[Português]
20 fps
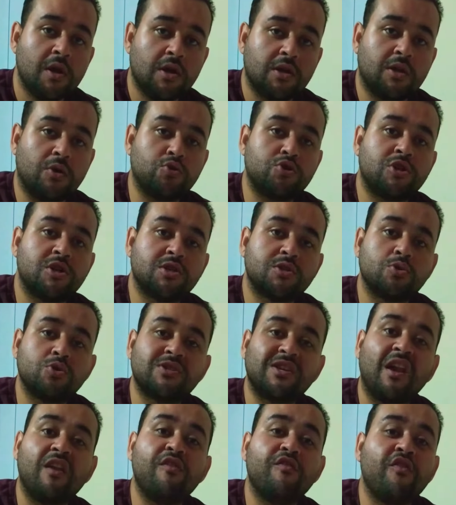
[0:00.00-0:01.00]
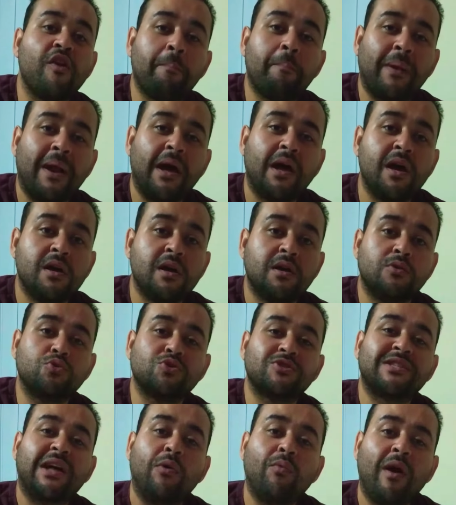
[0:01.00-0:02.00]
Então Jesus ele veio para
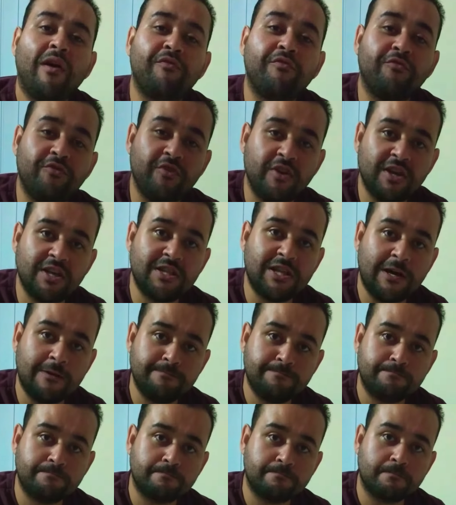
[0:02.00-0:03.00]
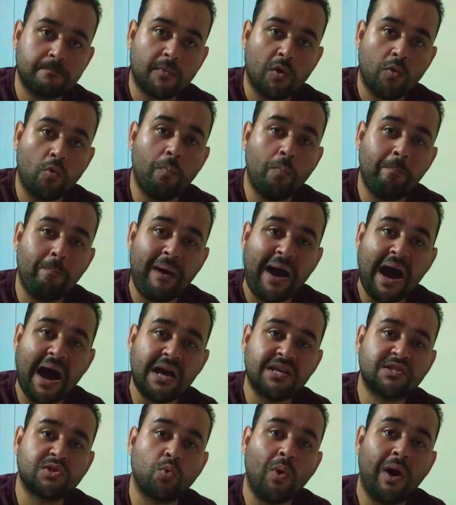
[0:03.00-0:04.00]
nos dar uma vida com
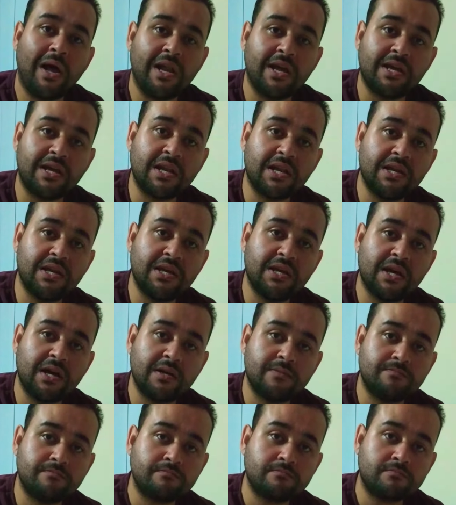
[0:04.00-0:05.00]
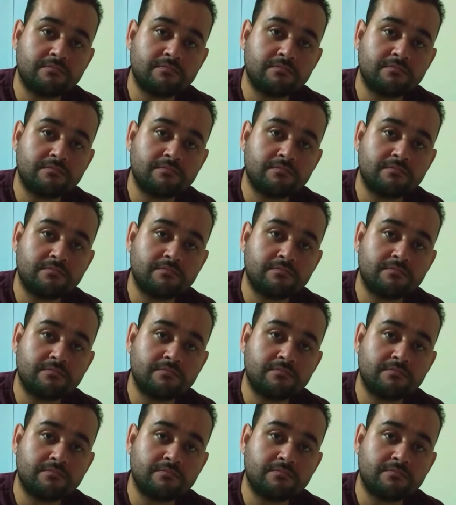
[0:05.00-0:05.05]
paz, com alegria.